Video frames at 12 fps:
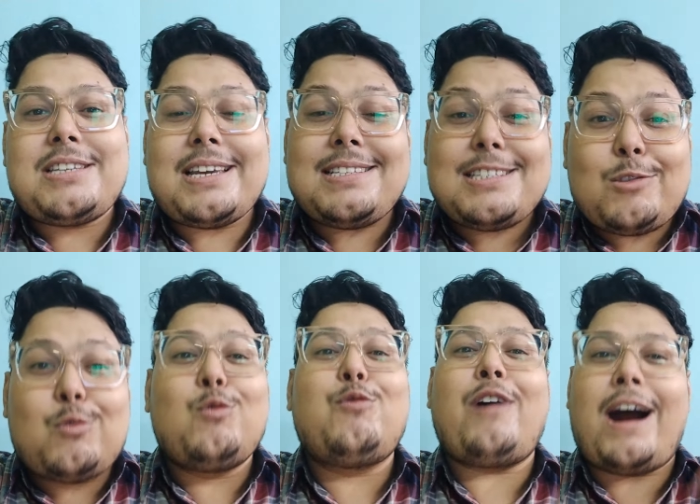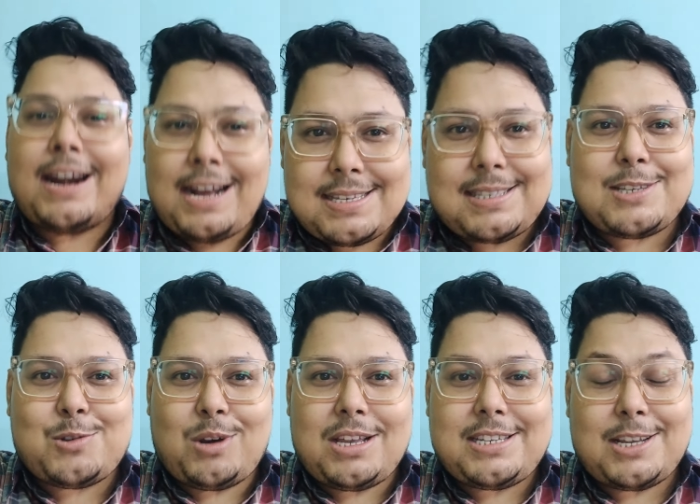বলছে যে তুফান আসতে
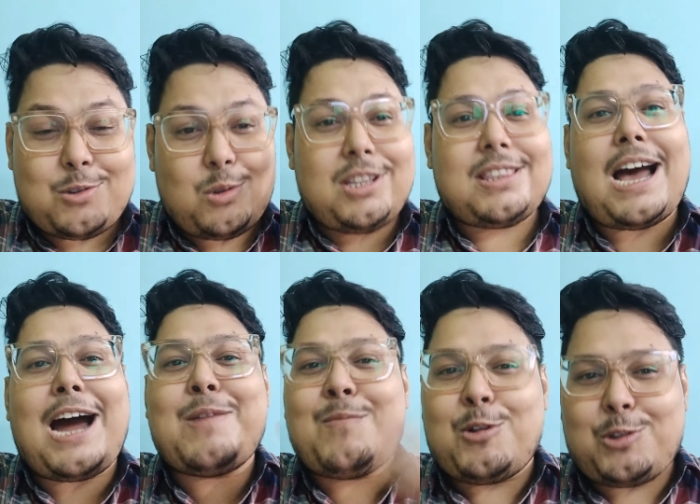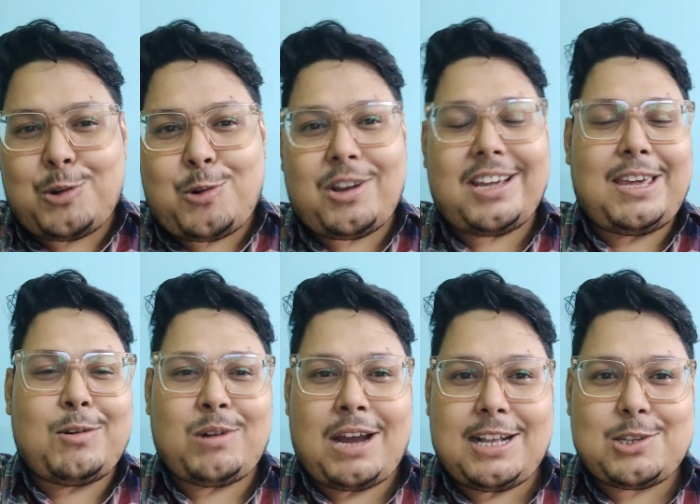চলেছে যদি তার মতো করে
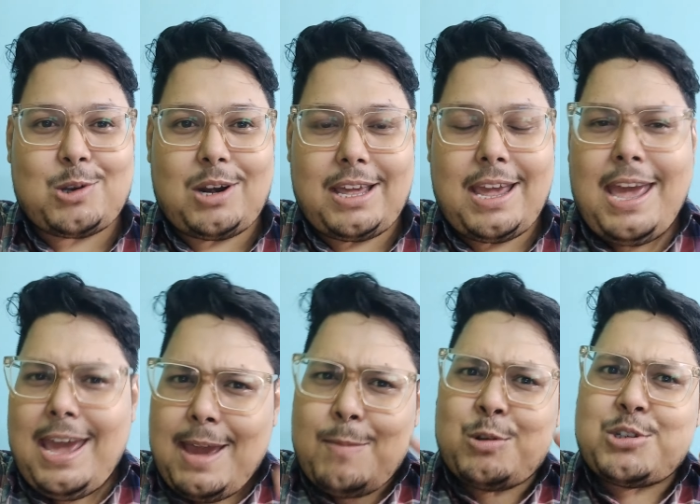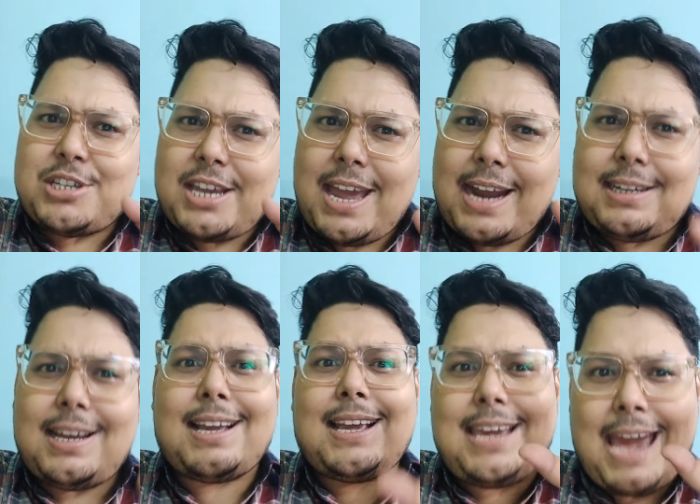কেউ না চলে এবং সে
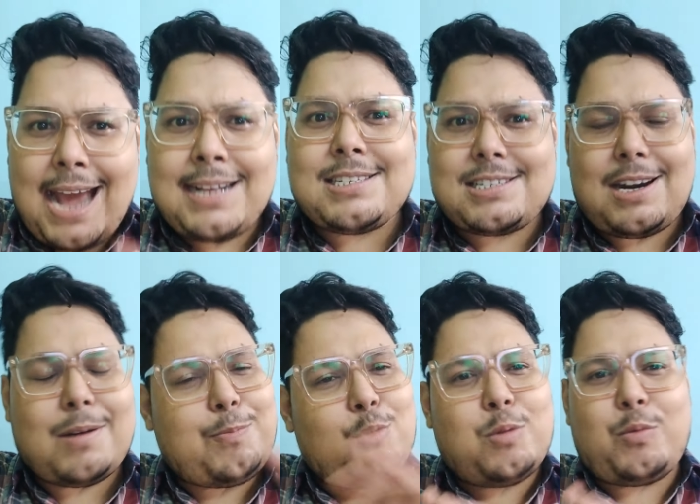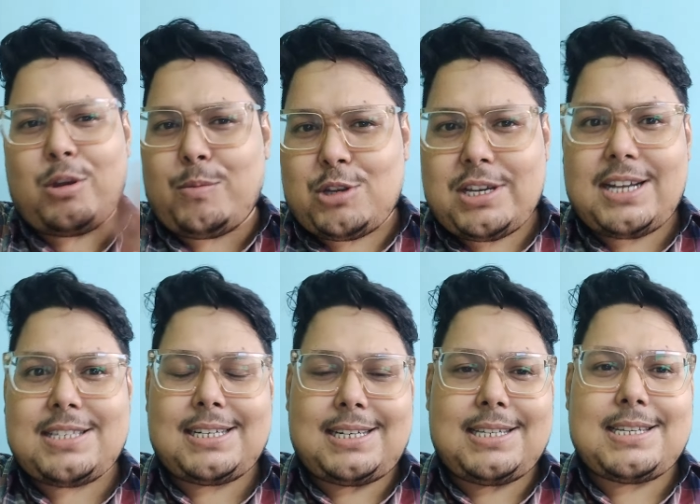একটা গ্যাংস্টার পুরোপুরি বোঝা
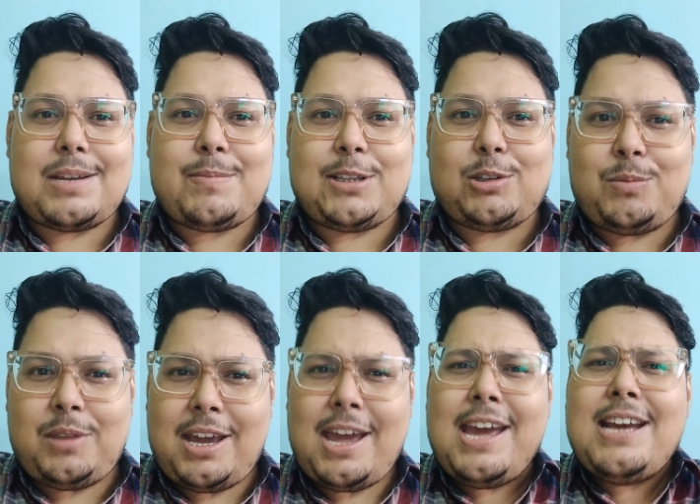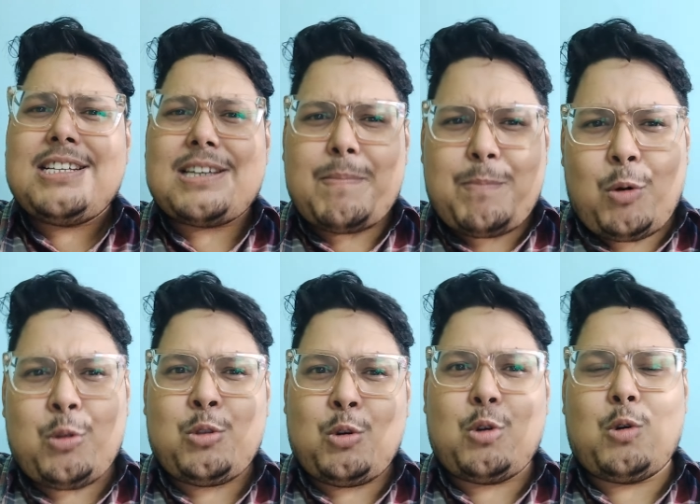যাচ্ছে টিজারের মাধ্যম দিয়ে সে
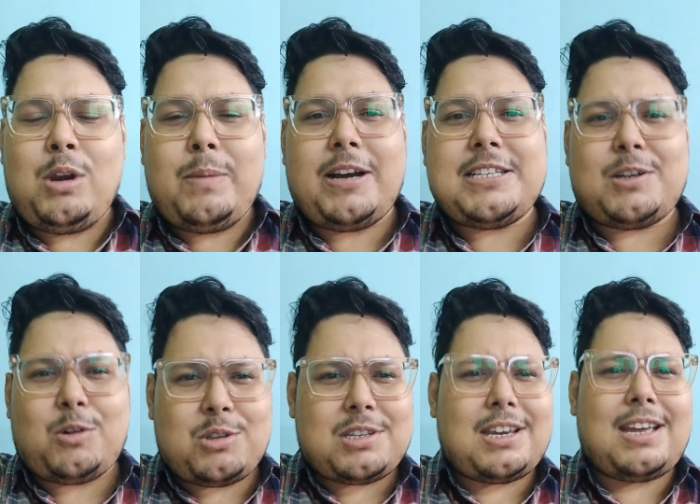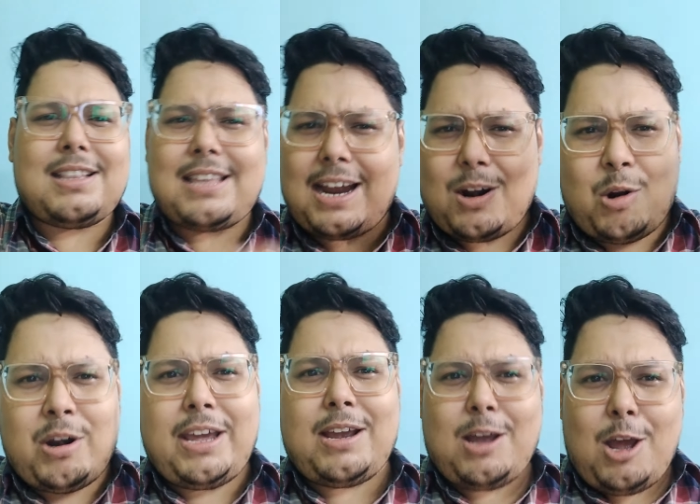বন্দুক গুলিবাজি করছে তার
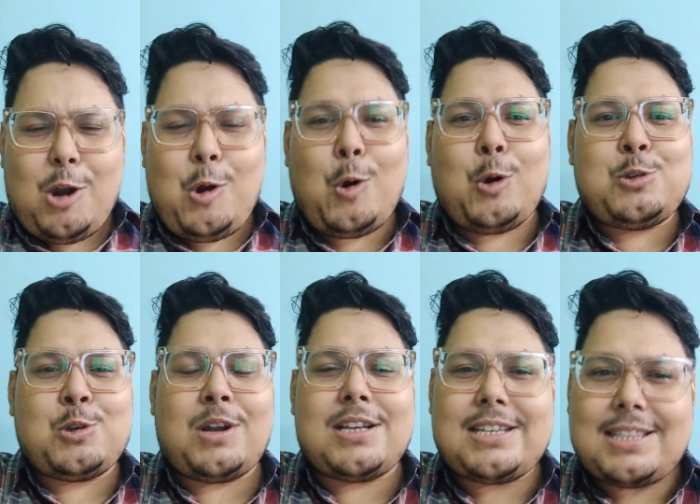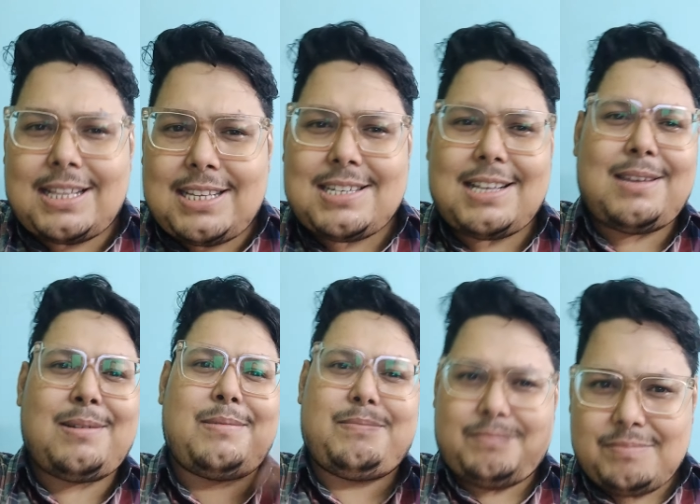অনেক লোকজন আছে তাদের
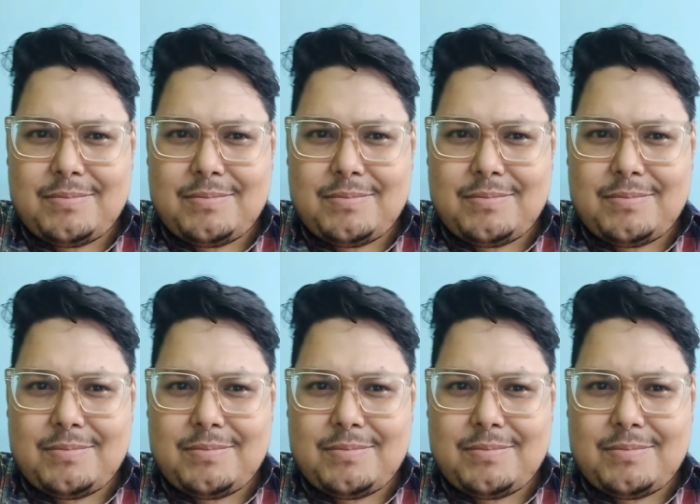সাথে